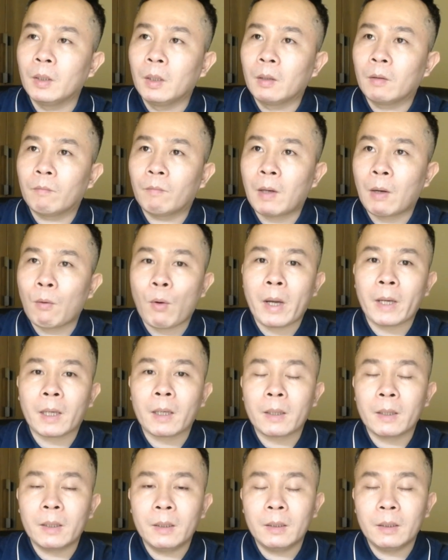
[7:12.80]
Và ngoài
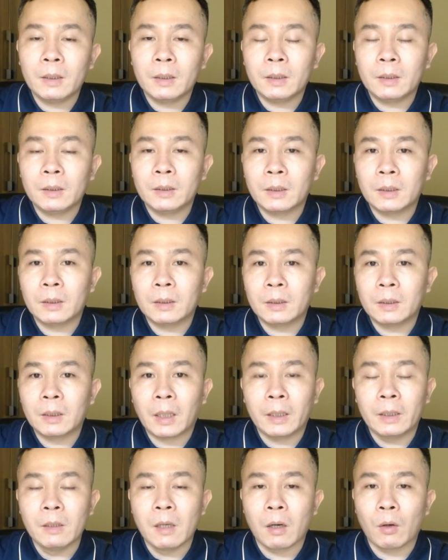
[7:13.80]
các cái
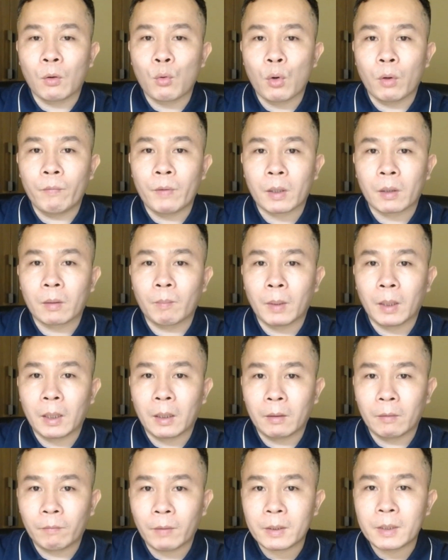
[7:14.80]
ảnh hưởng của việc
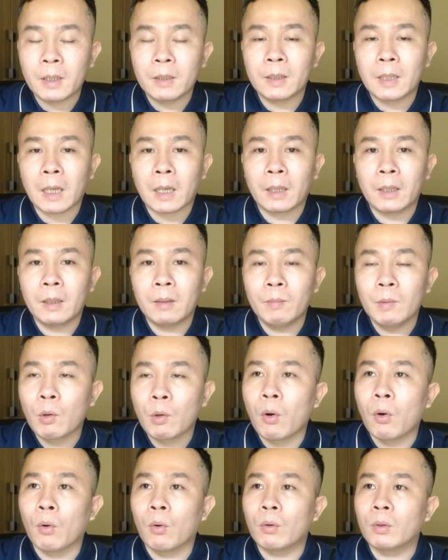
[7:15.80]
mà phát sinh ra cái biếu
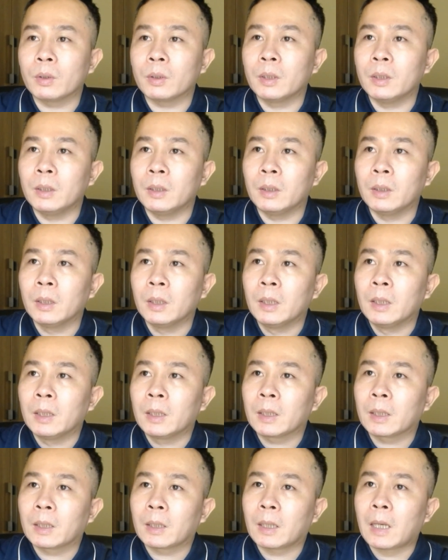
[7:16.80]
cổ thì
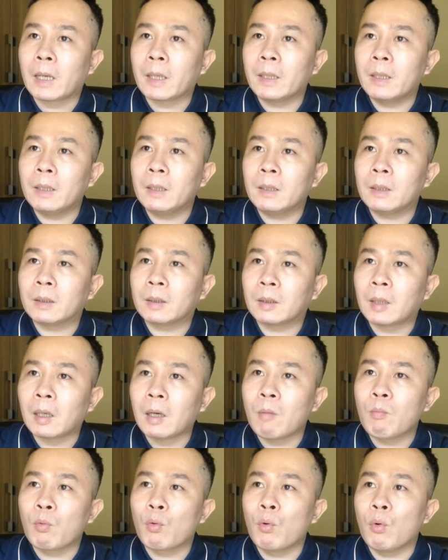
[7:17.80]
các cái tác
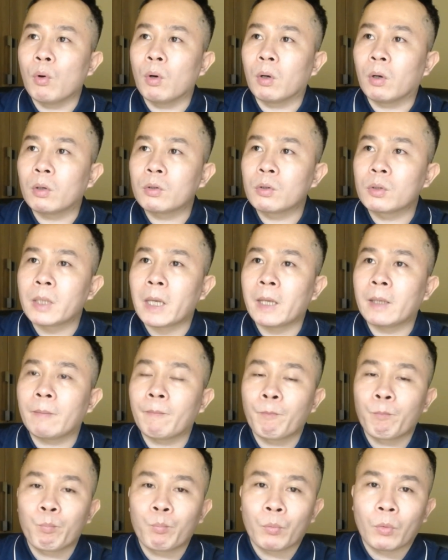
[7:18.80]
động của goitrogen
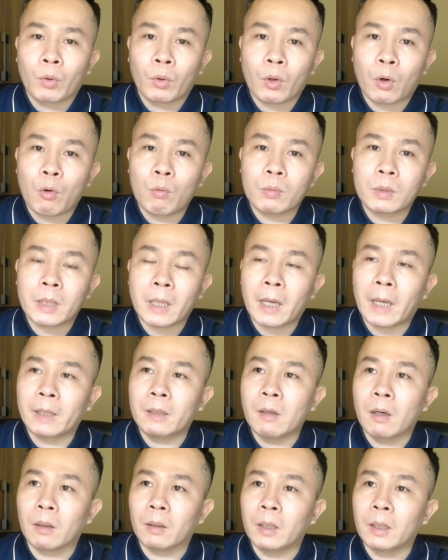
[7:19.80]
nó cũng sẽ ảnh
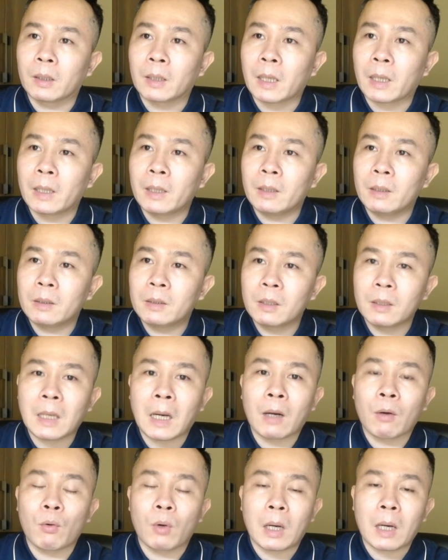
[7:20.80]
hưởng đến các cái chức
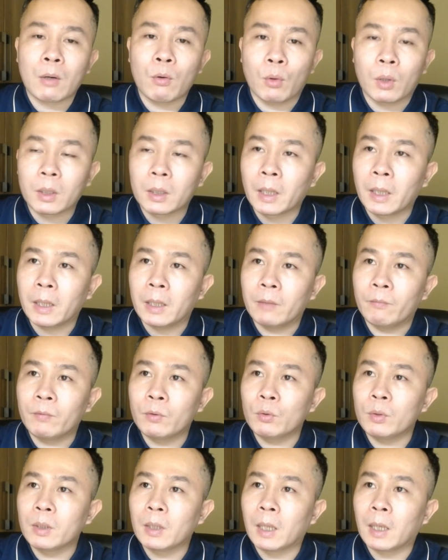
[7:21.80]
năng của các cổ cơ thể,
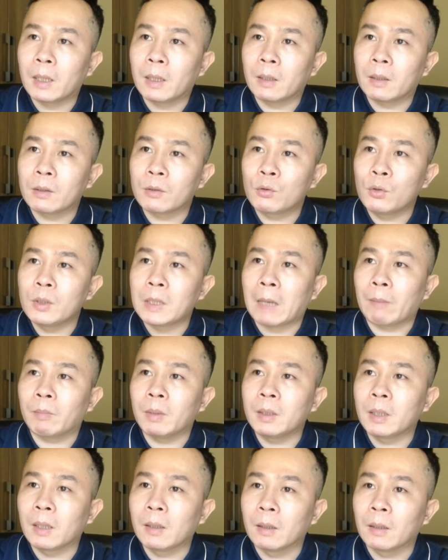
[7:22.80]
ví dụ như là suy giảm
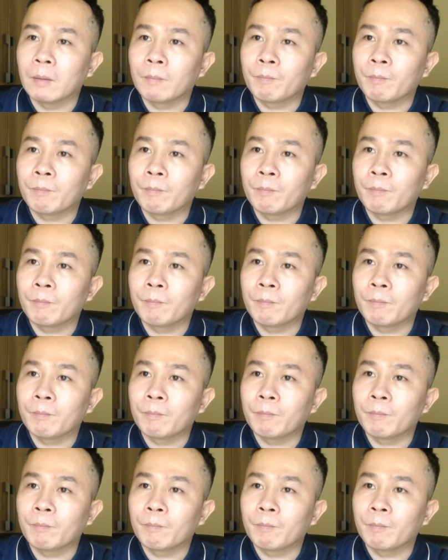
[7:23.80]
tinh thần,